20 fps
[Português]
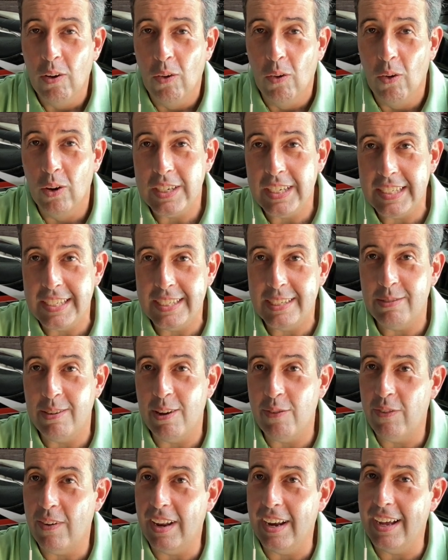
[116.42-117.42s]
Hoje a gente
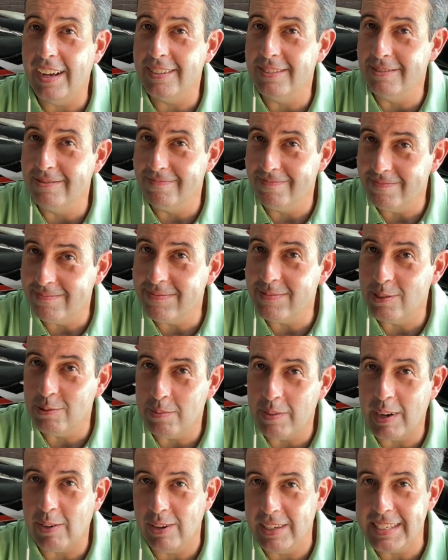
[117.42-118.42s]
vai falar de, um, de,
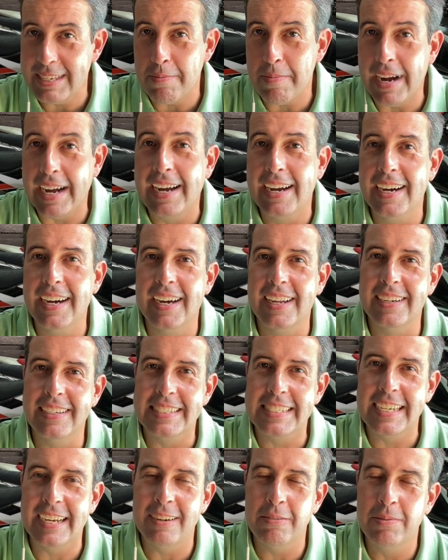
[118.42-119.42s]
uma coisa bacana,
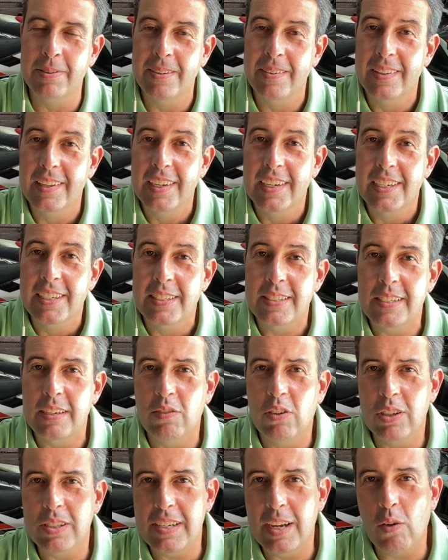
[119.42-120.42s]
sabe? Se
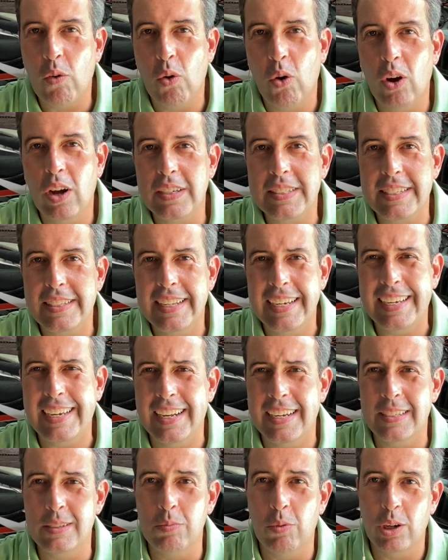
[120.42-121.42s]
você gosta
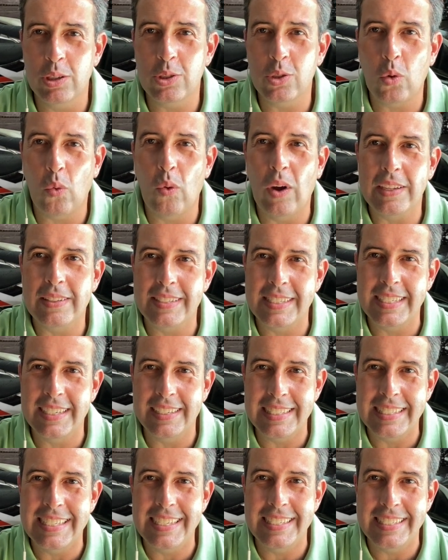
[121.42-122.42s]
daquelas motos
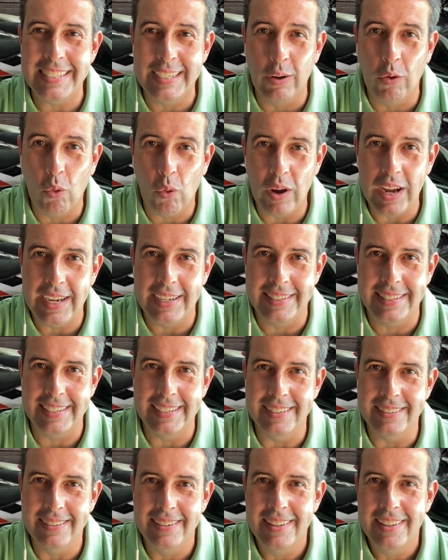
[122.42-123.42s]
450